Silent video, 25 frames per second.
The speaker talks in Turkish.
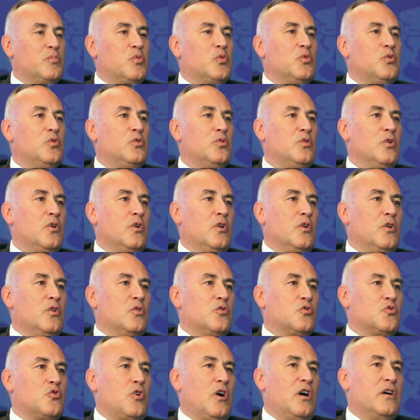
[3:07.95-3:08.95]
Bunun
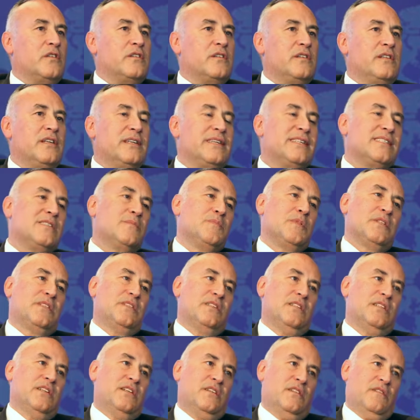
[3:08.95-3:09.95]
şu anda da
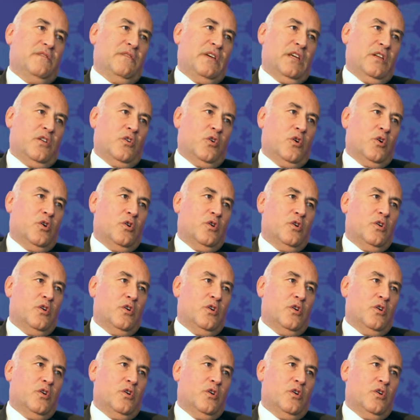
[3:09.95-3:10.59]
hizmetini veriyor